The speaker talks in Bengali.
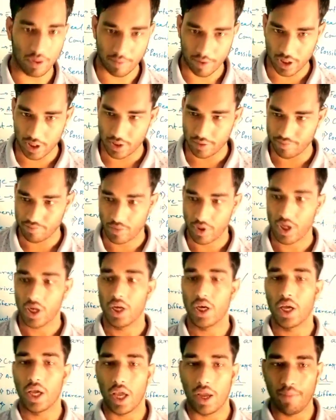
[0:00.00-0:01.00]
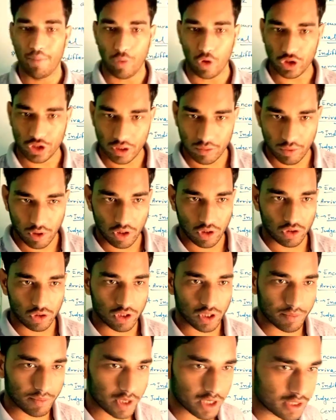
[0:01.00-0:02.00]
হতে পারে ইম্পসিবল
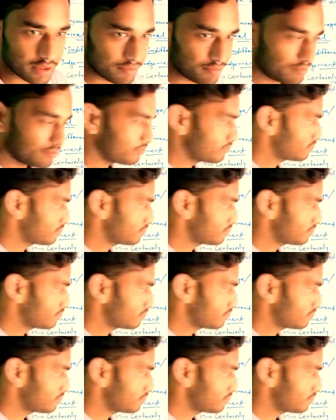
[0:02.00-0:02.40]
হতে পারে